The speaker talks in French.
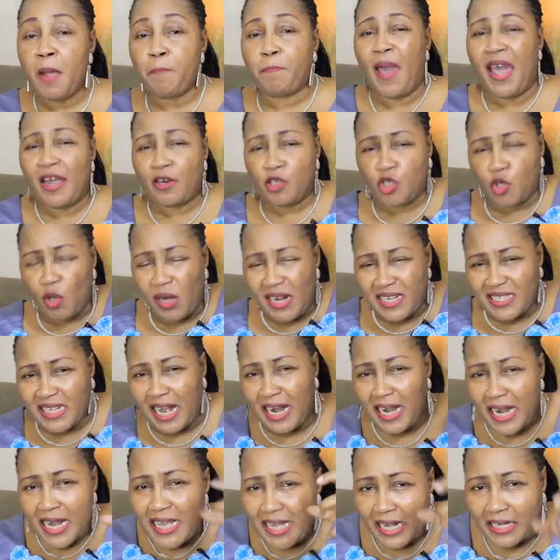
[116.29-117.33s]
Père, je les
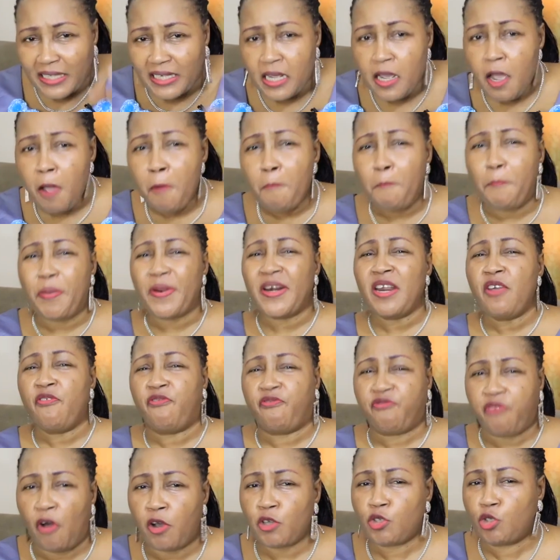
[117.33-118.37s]
anéantis
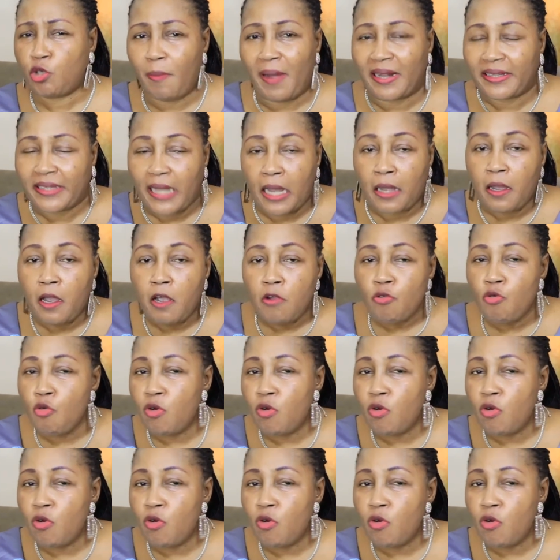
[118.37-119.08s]
fort ce matin.